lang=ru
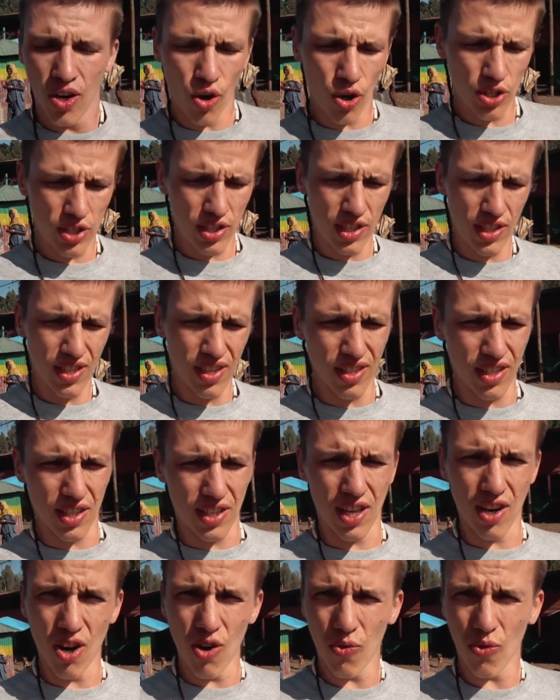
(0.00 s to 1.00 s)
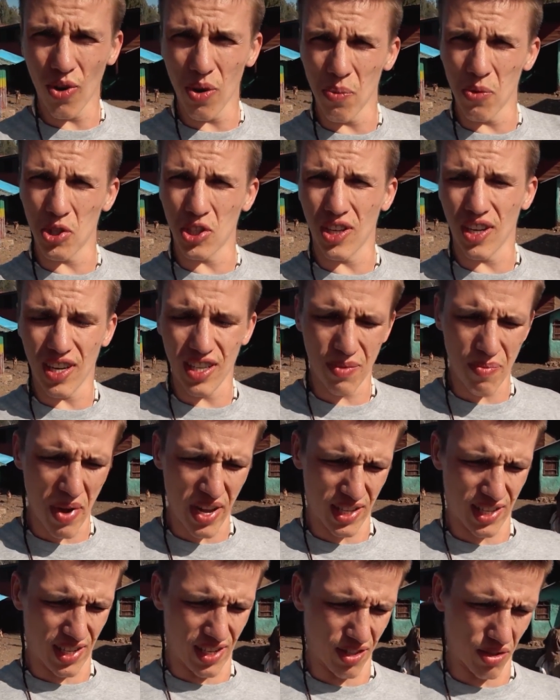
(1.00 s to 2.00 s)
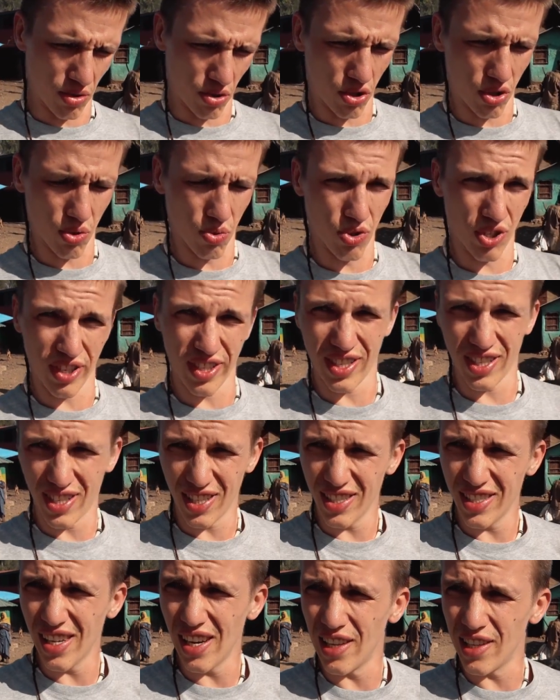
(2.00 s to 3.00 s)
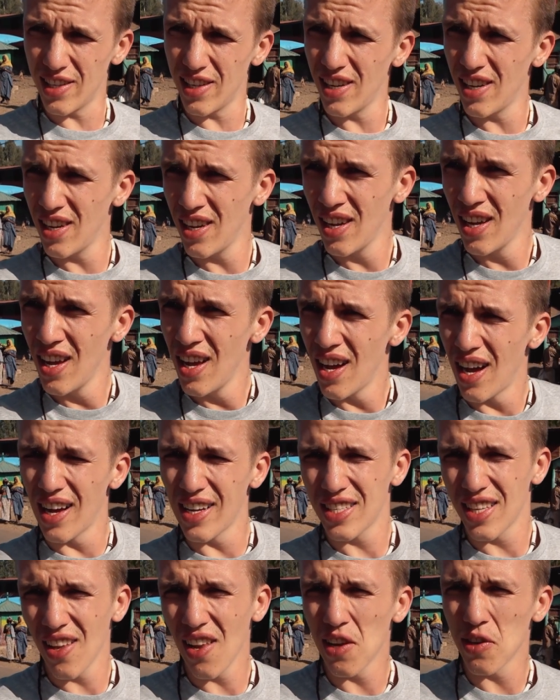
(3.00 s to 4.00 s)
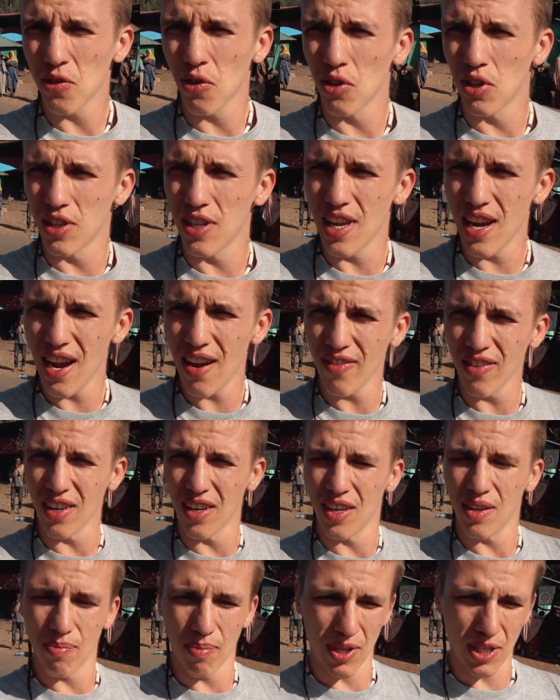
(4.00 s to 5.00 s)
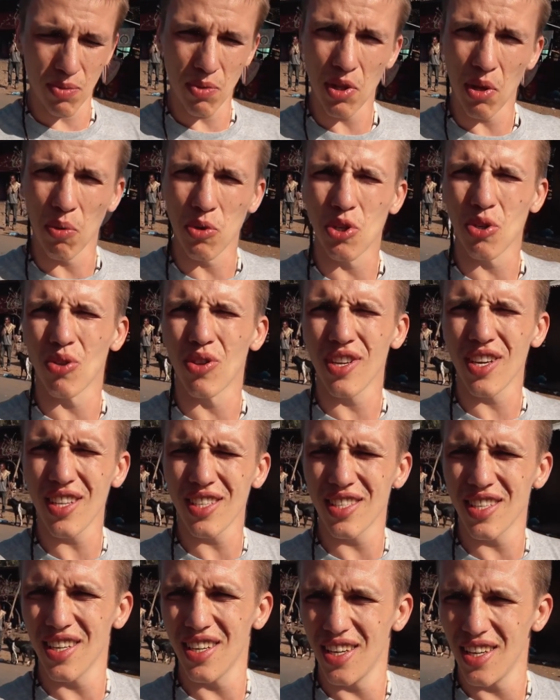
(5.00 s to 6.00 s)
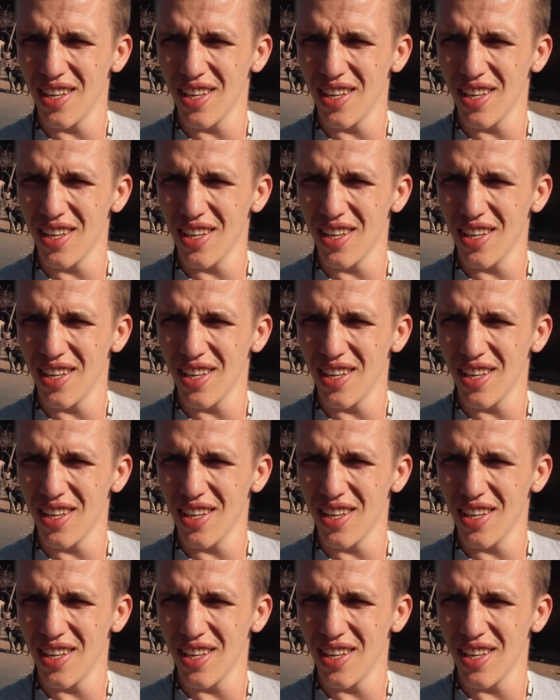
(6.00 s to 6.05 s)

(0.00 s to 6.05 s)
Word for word: Хочется сделать остановку, немножко размяться, а то что-то уже засиделись. Остановились в какой-то деревне, посмотрим, что тут есть.